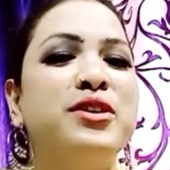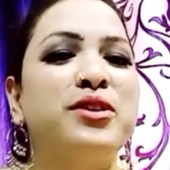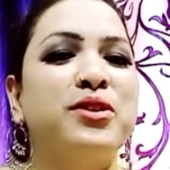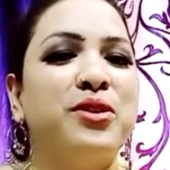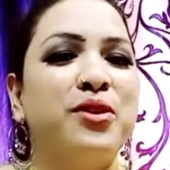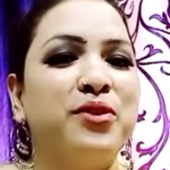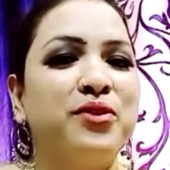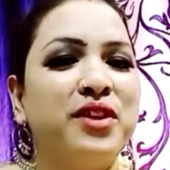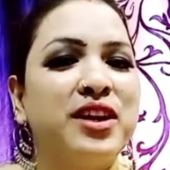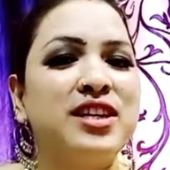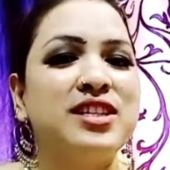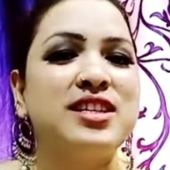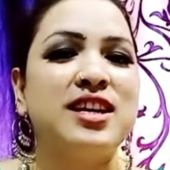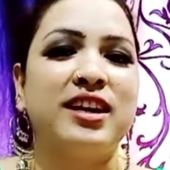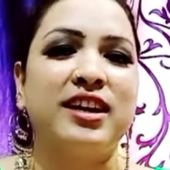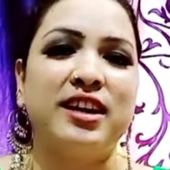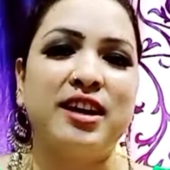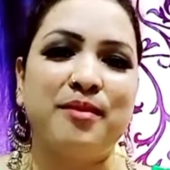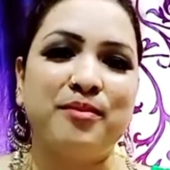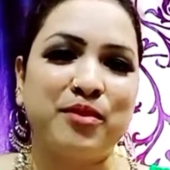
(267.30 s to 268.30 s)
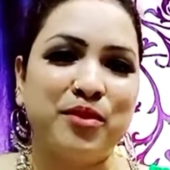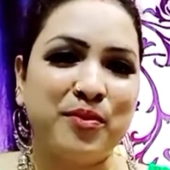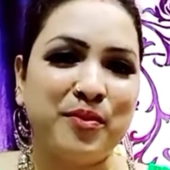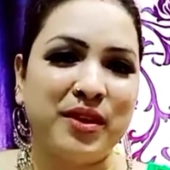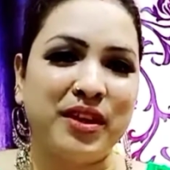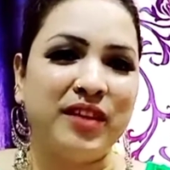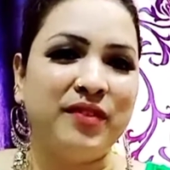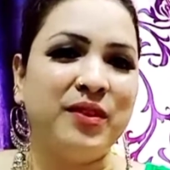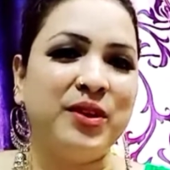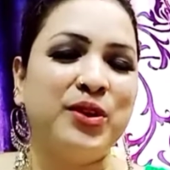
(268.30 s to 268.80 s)
तो फ्रेंड्स अगर आपको
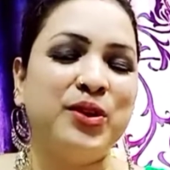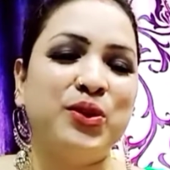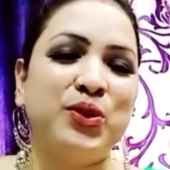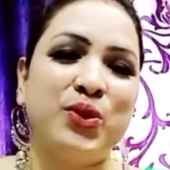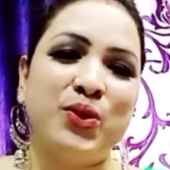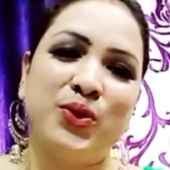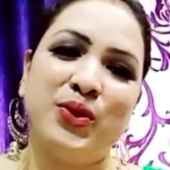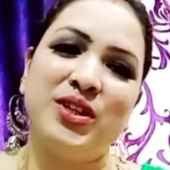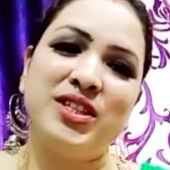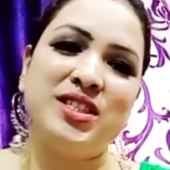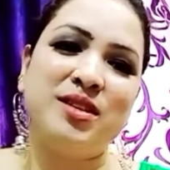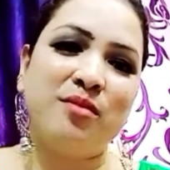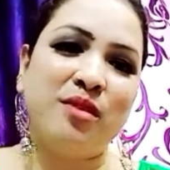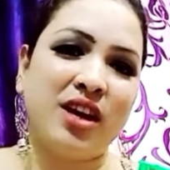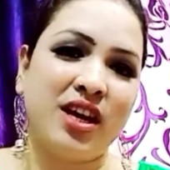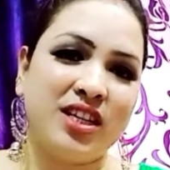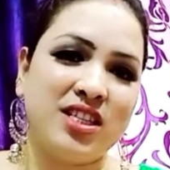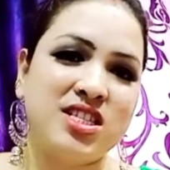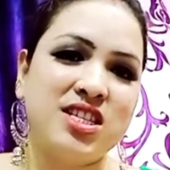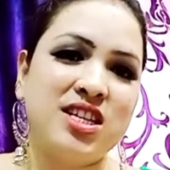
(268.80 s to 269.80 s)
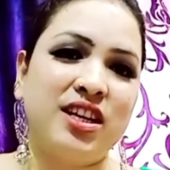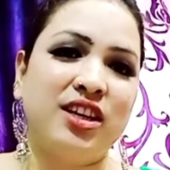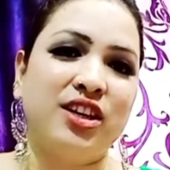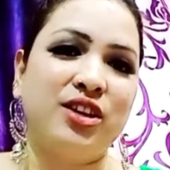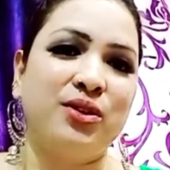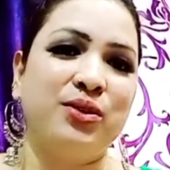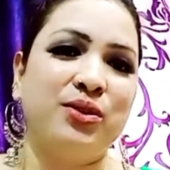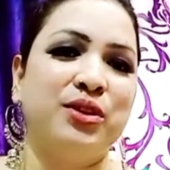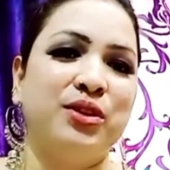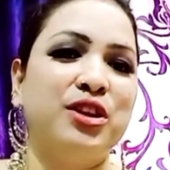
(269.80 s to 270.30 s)
मेरी वीडियो थोड़ी सी भी अच्छी
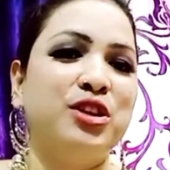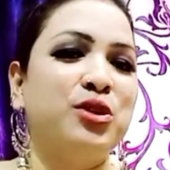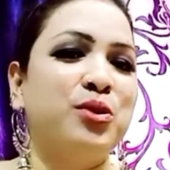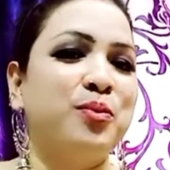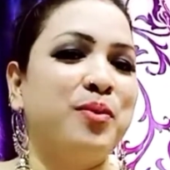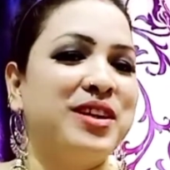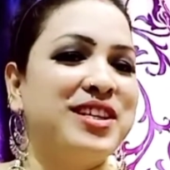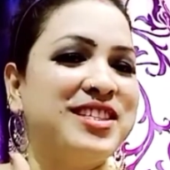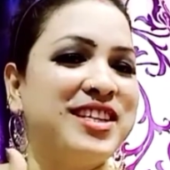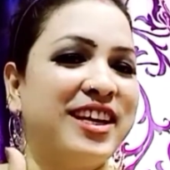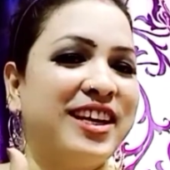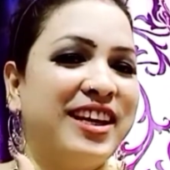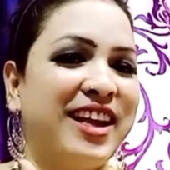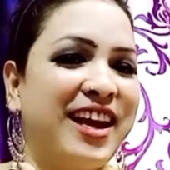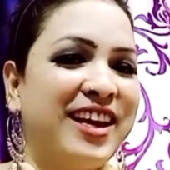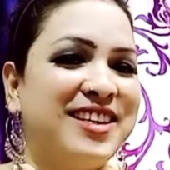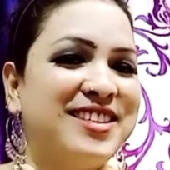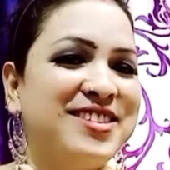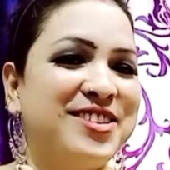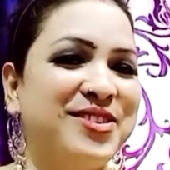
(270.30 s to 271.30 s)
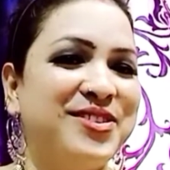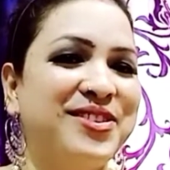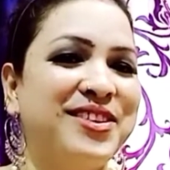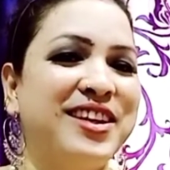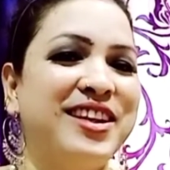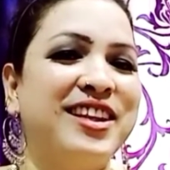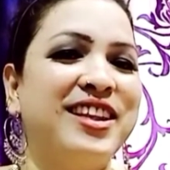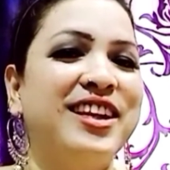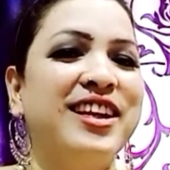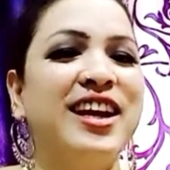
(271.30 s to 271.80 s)
लगी होगी तो प्लीज़ एक लाइक ज़रूर
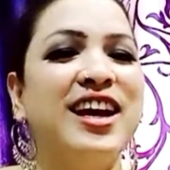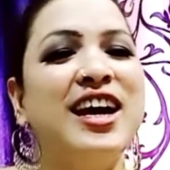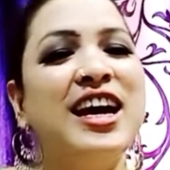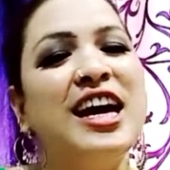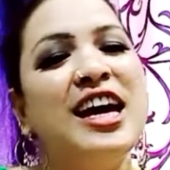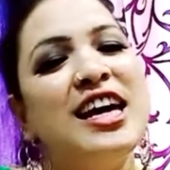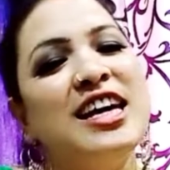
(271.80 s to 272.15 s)
कर देना